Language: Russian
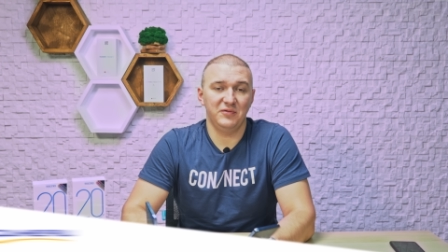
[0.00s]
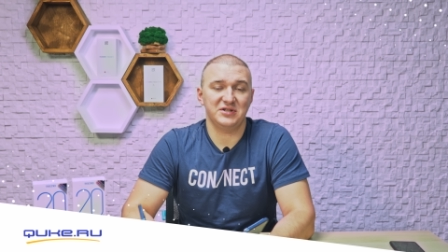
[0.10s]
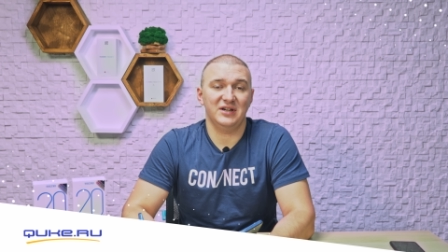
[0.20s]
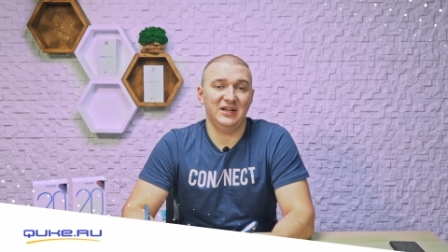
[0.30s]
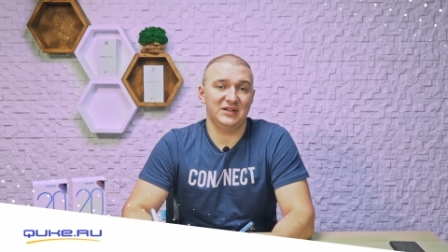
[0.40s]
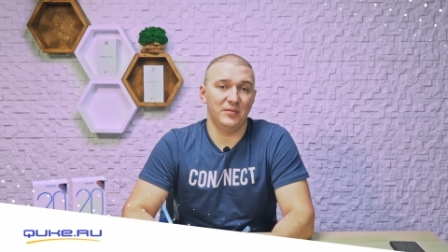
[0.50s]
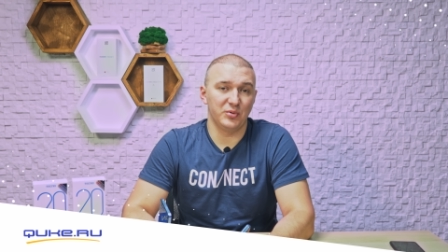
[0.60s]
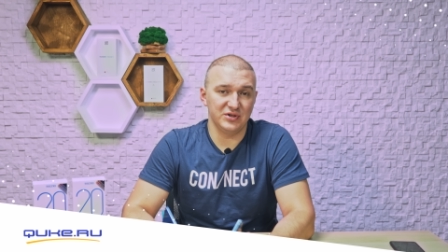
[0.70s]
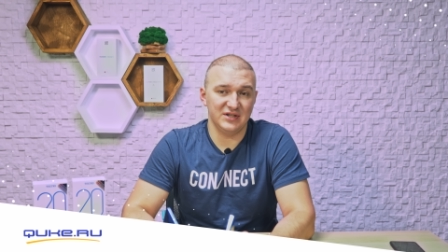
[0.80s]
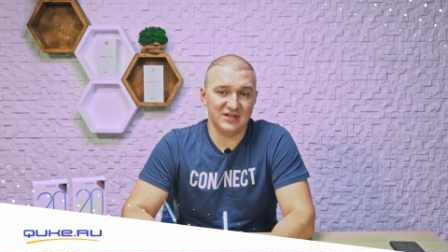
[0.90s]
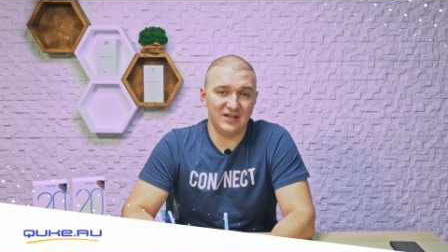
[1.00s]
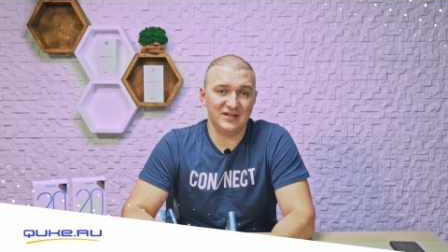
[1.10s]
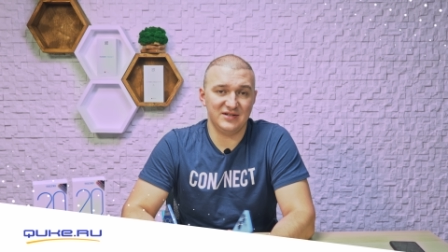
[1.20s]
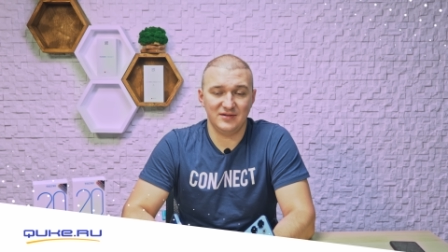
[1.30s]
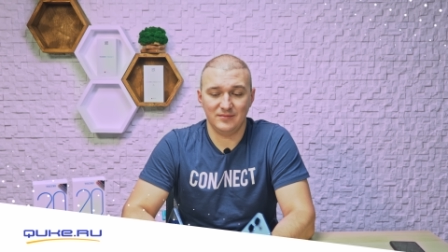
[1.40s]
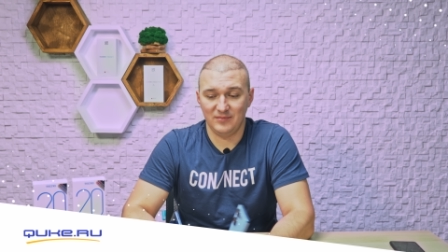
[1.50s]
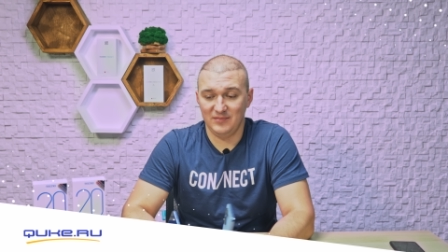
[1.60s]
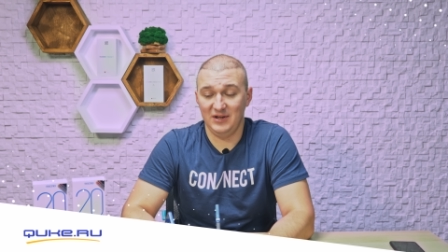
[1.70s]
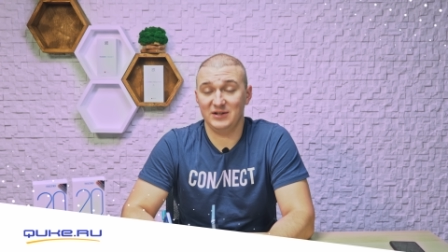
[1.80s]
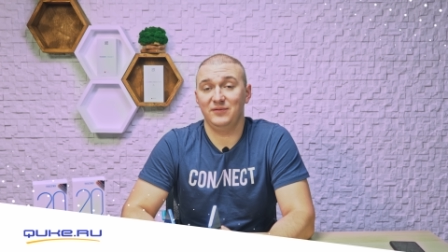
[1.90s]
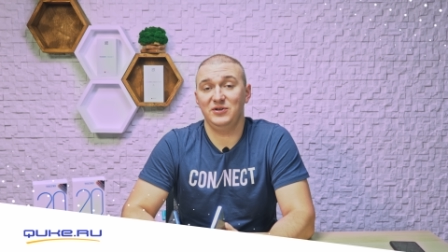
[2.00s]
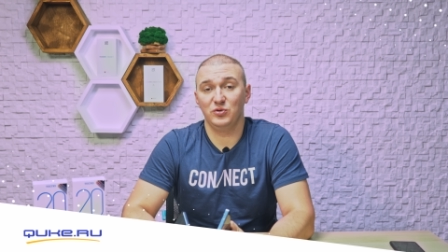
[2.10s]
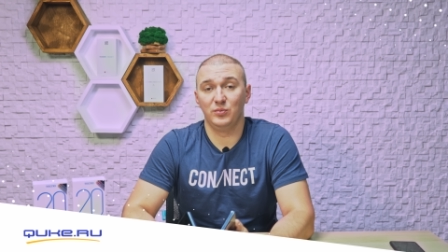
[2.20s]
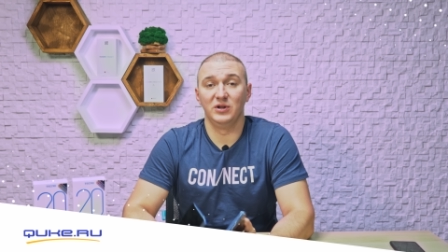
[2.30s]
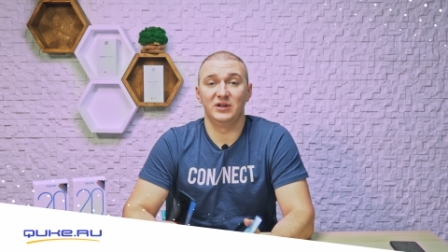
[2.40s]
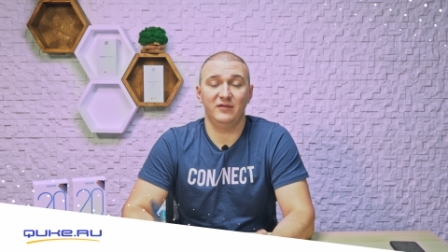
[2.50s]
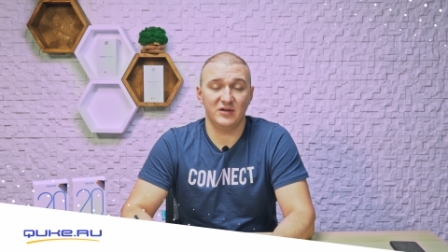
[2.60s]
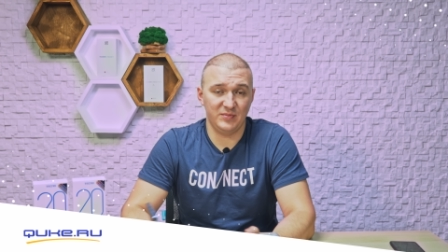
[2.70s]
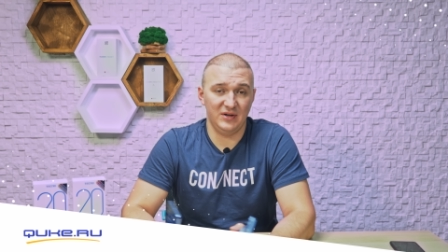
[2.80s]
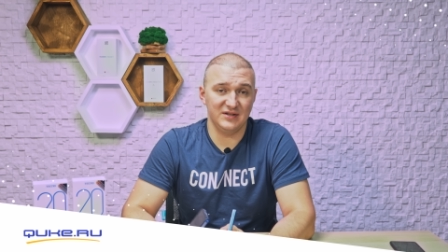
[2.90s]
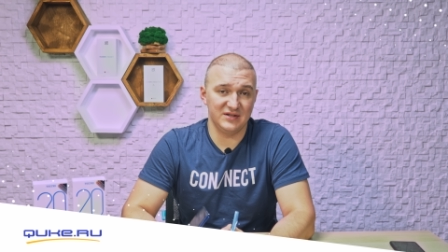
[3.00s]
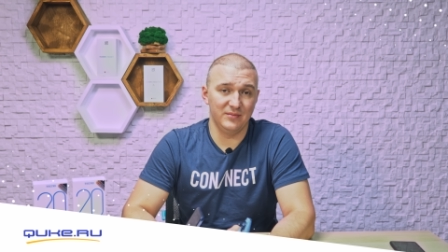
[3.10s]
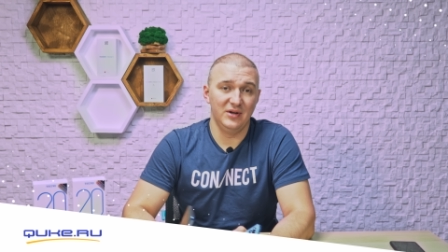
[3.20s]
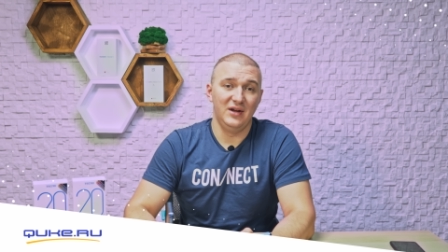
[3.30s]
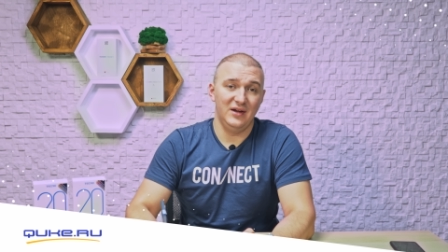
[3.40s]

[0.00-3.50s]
у вас какие-то вопросы остались, и это видео было для вас полезным.